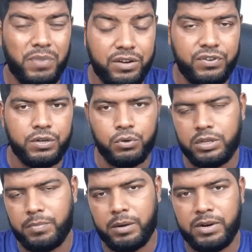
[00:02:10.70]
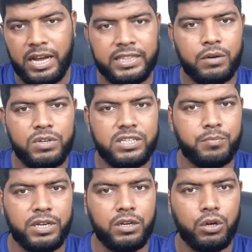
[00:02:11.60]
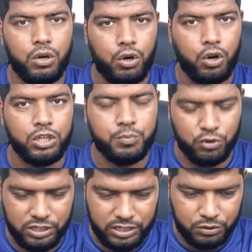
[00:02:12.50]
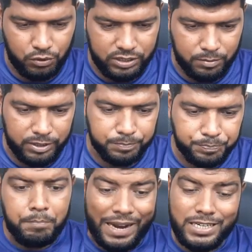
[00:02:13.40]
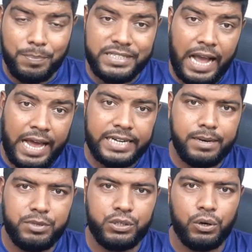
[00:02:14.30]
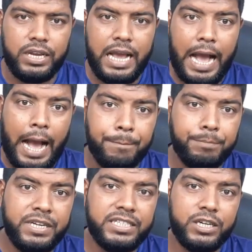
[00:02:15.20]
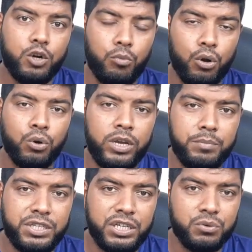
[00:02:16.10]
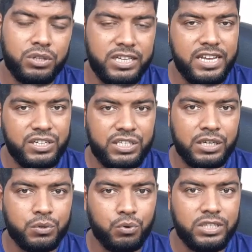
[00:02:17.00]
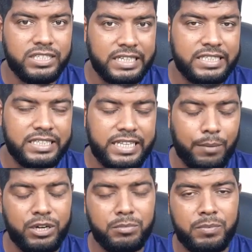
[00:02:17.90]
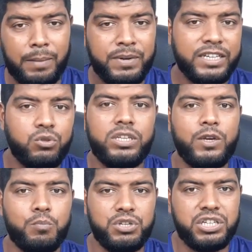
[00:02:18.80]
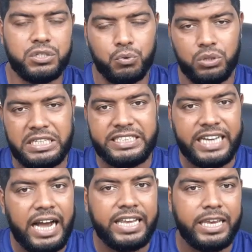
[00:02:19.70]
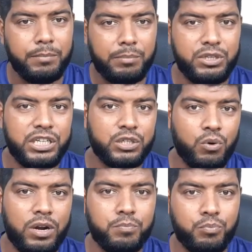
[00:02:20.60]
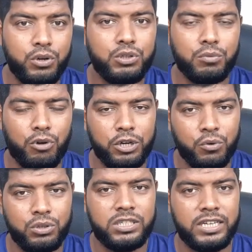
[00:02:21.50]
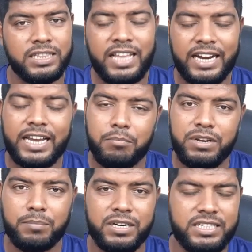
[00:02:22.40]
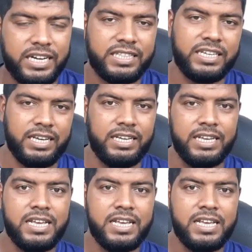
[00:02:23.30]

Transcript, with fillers: বেনিফিটেড হতে পারবেন আদারওয়াইজ আপনি লস প্রজেক্টে চলে যাবেন পাশাপাশি আরেকটা বিষয় আপনি যেরকম অন্যকে বিশ্বাস করতে গিয়ে রিসার্চ করতে চাচ্ছেন তেমনইভাবে আপনাকে যদি কেউ বিশ্বাস করতে চায় কিংবা বিশ্বাস করার প্রয়োজন মনে করছে তাকে আপনি আপনার জায়গা থেকে